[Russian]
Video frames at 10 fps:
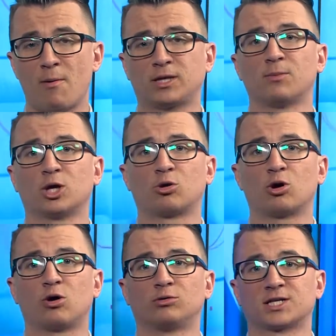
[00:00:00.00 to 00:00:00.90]
об этом не
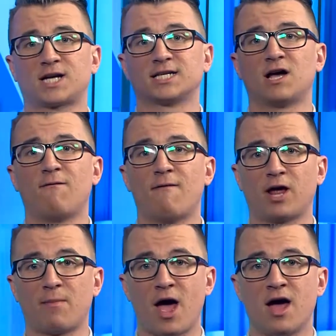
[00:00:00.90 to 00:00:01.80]
только он рассказал во
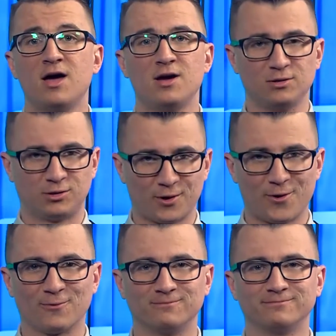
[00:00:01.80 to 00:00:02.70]
время интервью.